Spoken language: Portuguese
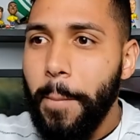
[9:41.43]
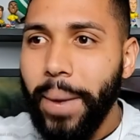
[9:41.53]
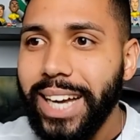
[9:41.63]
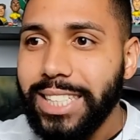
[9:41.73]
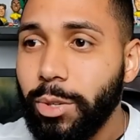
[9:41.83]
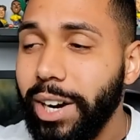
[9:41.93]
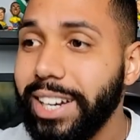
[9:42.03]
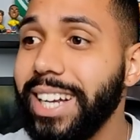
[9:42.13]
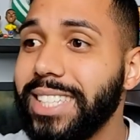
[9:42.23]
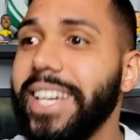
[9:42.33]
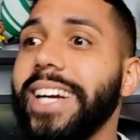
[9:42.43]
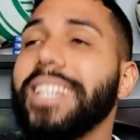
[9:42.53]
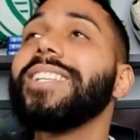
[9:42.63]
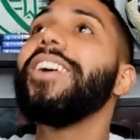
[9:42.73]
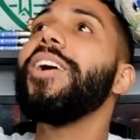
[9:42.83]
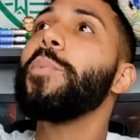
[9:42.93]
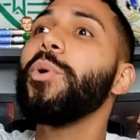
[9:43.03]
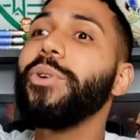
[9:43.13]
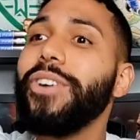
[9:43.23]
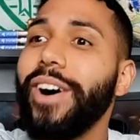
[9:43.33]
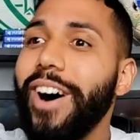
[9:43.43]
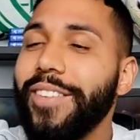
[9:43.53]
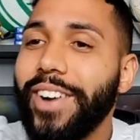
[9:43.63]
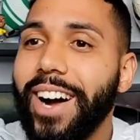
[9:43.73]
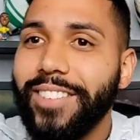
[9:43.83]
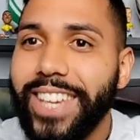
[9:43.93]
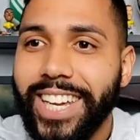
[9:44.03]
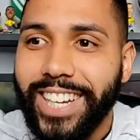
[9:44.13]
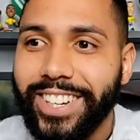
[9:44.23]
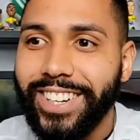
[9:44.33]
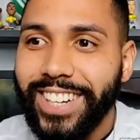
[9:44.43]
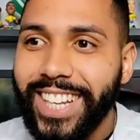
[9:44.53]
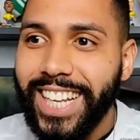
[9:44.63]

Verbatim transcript: mas quando acertou pro gol, meu amigo!